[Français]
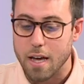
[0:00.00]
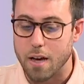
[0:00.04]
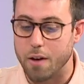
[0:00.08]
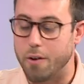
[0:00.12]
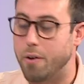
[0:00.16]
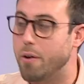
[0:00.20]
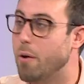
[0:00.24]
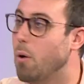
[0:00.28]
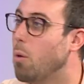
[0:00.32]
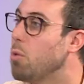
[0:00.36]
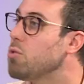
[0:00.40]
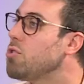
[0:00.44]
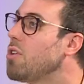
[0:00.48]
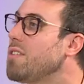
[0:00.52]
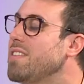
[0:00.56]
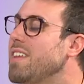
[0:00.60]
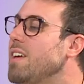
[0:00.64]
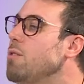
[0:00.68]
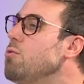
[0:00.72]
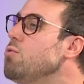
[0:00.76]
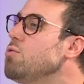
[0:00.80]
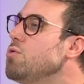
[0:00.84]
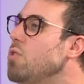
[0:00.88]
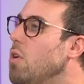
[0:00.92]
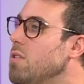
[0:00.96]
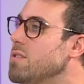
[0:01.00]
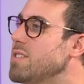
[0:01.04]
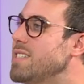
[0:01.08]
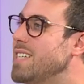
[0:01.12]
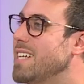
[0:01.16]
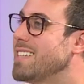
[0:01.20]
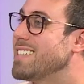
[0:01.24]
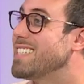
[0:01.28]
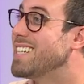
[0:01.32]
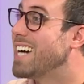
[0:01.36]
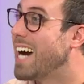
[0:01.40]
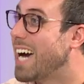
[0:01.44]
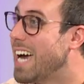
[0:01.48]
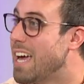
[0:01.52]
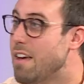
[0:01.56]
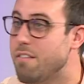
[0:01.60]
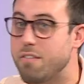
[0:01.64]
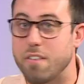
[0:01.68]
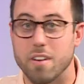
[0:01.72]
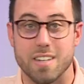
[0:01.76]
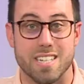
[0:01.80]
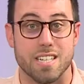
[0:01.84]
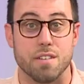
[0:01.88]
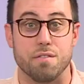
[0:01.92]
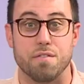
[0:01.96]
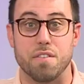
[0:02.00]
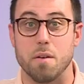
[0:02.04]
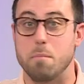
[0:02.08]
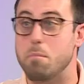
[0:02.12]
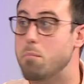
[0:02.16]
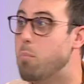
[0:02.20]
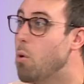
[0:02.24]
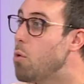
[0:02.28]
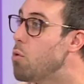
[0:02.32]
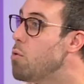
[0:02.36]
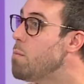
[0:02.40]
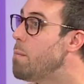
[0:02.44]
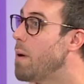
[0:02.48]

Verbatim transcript: Euh, on en est où dans cette grève qui fait beaucoup